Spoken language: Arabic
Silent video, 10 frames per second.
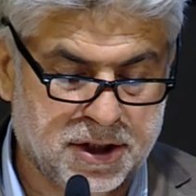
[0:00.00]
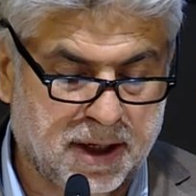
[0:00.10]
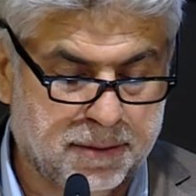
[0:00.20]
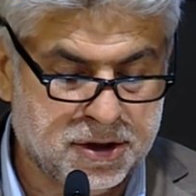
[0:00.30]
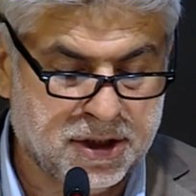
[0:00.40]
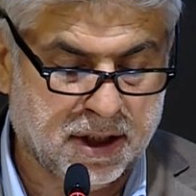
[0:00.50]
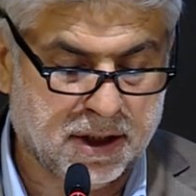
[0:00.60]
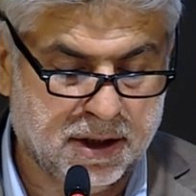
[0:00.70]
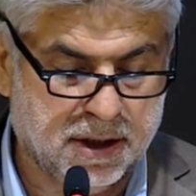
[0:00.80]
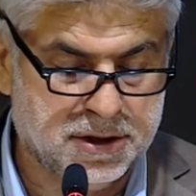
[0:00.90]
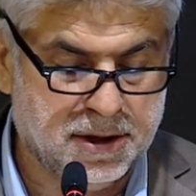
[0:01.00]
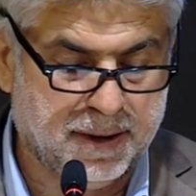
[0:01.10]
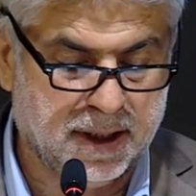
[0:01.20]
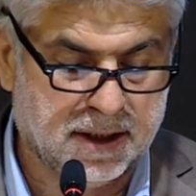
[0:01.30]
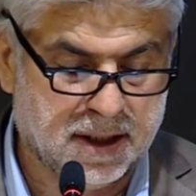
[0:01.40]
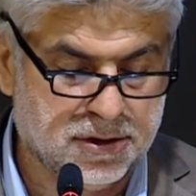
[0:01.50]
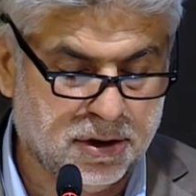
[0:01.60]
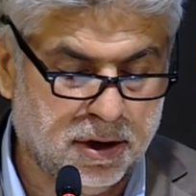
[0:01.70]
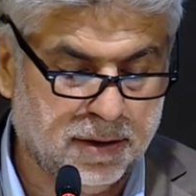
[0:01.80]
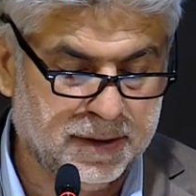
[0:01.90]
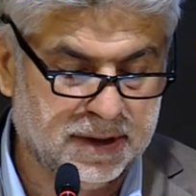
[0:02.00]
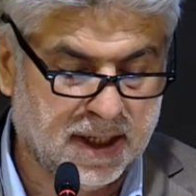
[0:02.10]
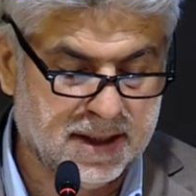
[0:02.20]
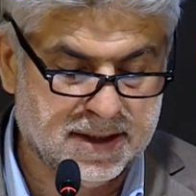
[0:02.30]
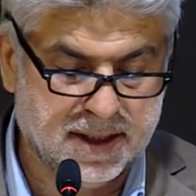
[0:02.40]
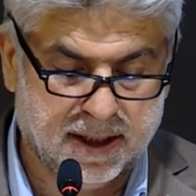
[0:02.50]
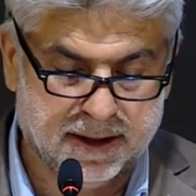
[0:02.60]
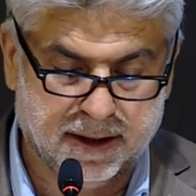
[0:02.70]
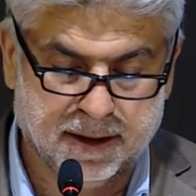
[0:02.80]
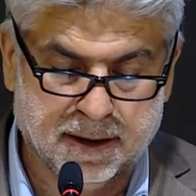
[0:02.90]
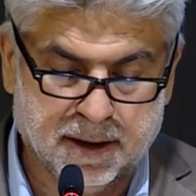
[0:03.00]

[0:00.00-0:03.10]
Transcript: جناب الشيخ آه، جمال كاسولو من تنزانيا